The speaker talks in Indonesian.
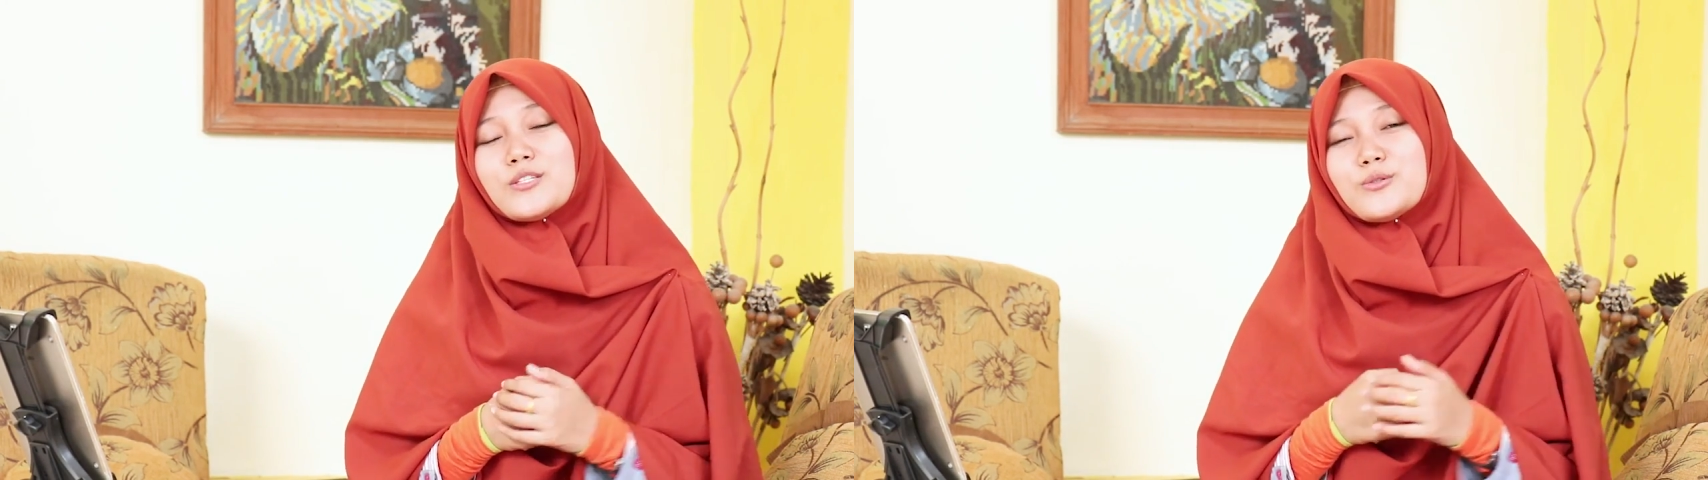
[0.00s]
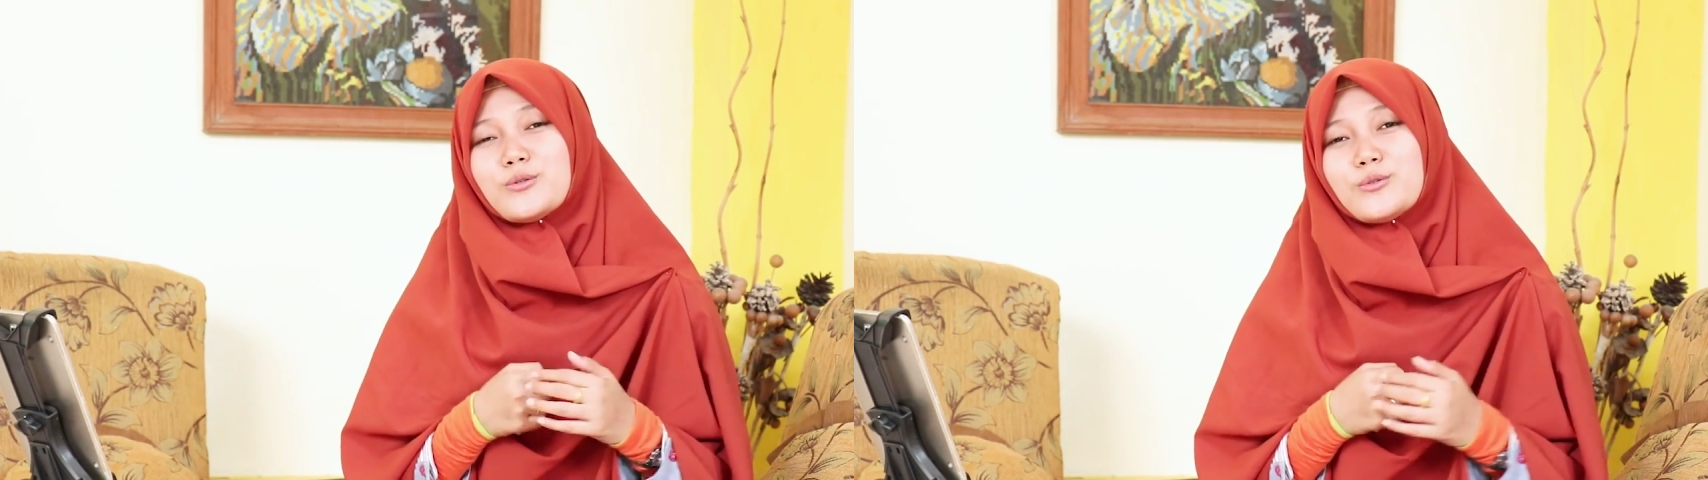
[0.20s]

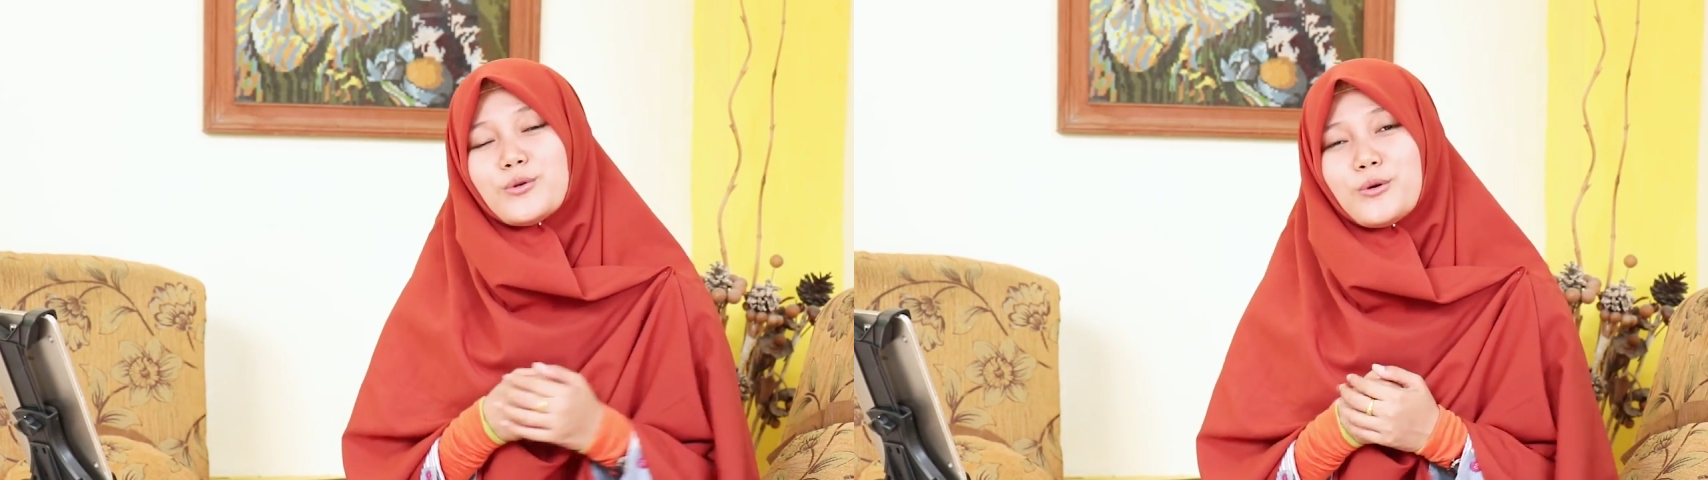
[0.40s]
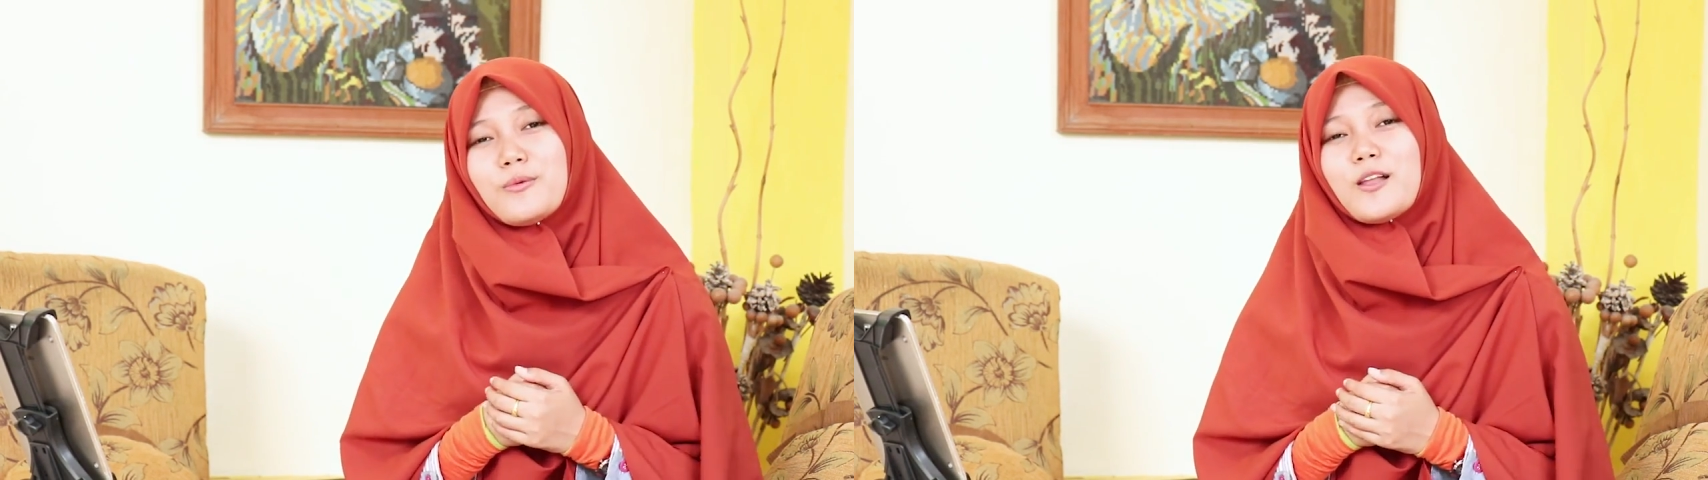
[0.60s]

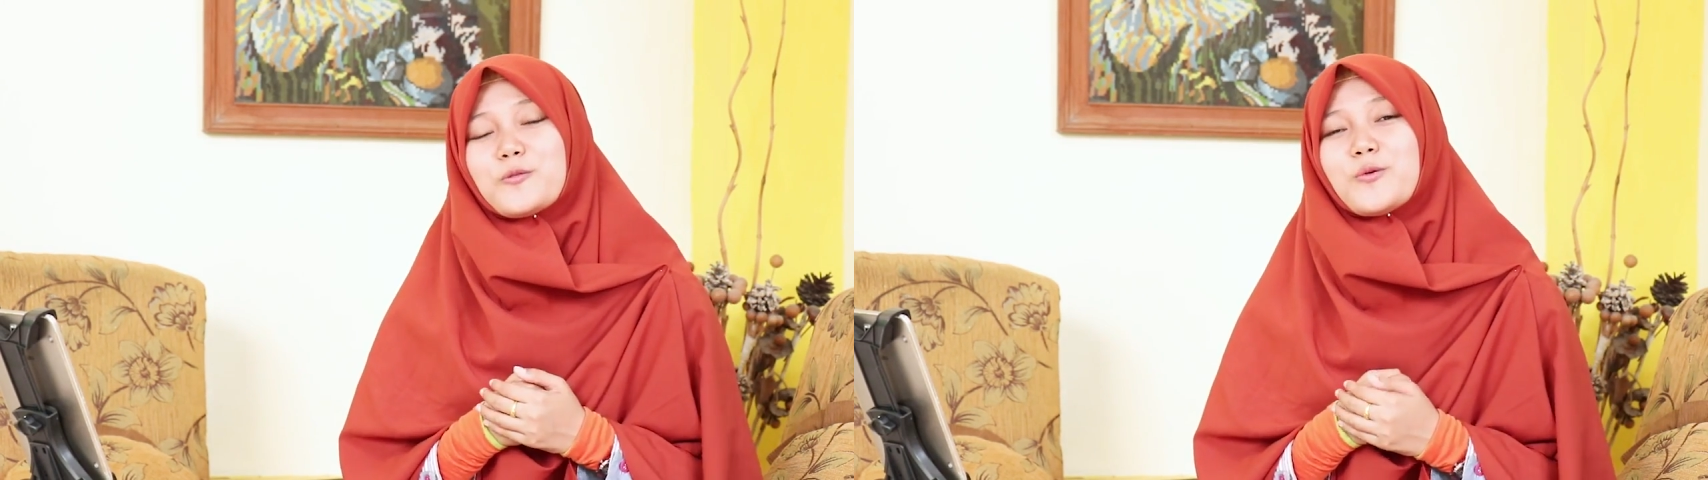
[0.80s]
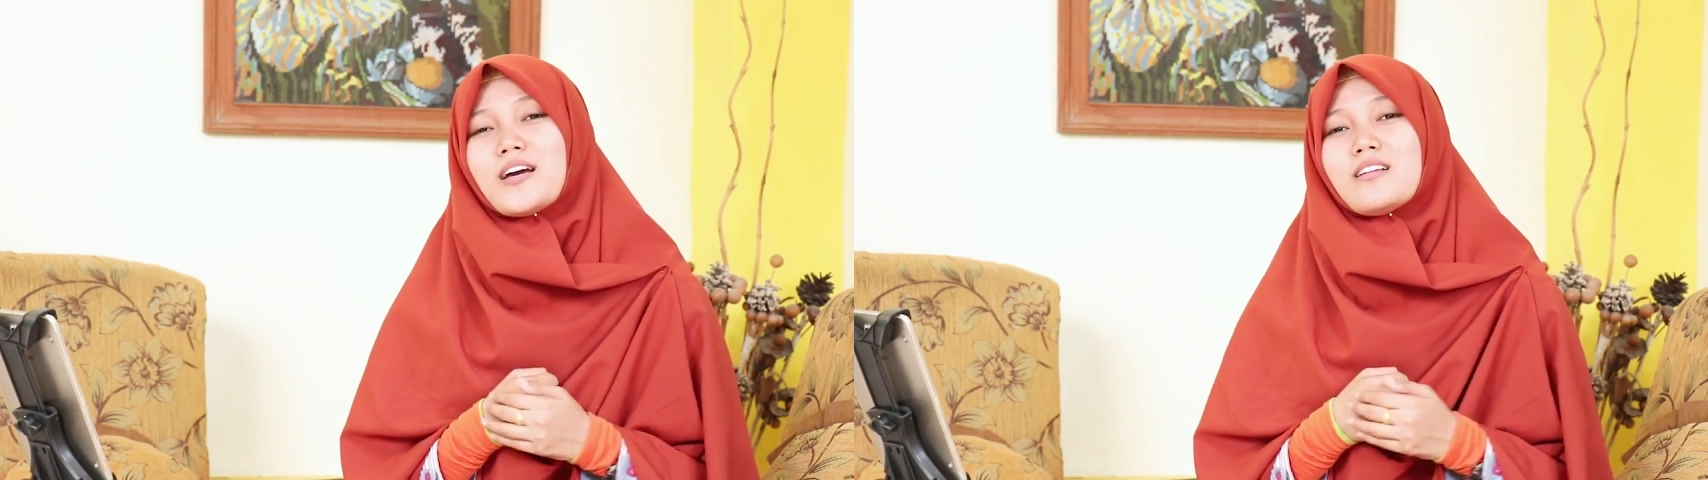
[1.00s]
sungguh-sungguh
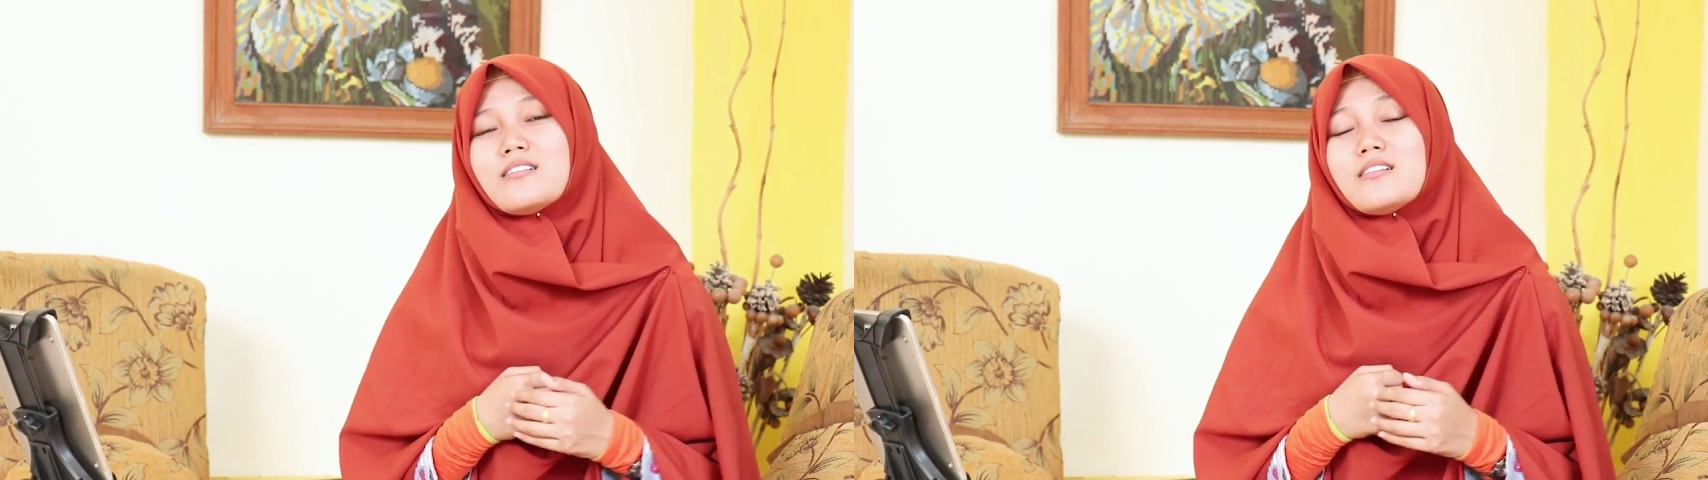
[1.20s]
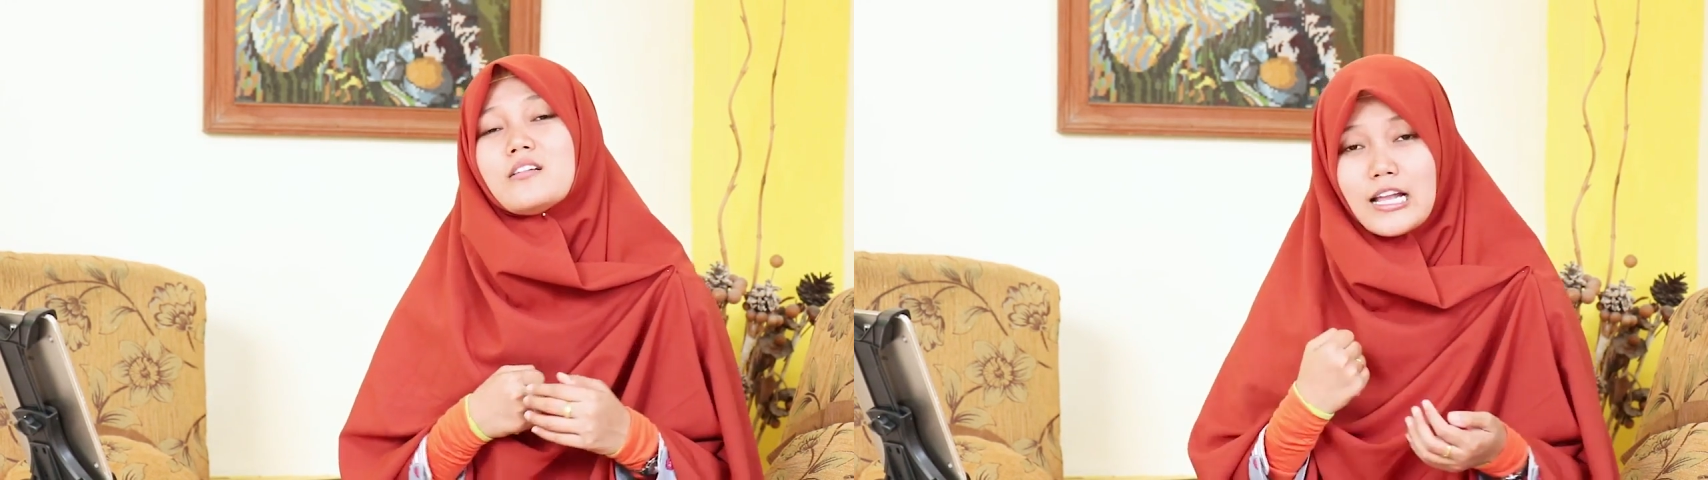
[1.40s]
melakukan